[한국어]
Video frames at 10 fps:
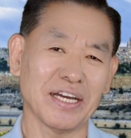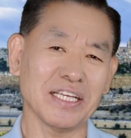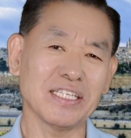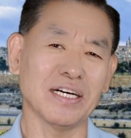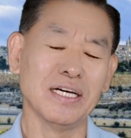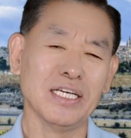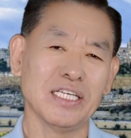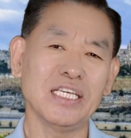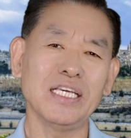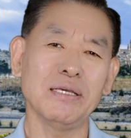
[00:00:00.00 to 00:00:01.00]
그래서
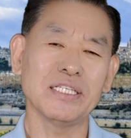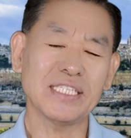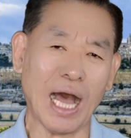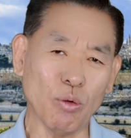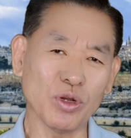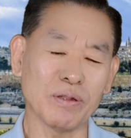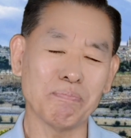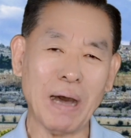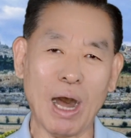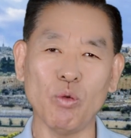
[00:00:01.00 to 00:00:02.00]
이
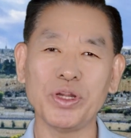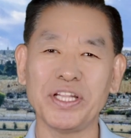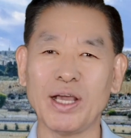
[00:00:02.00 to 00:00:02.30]
사울은 바울이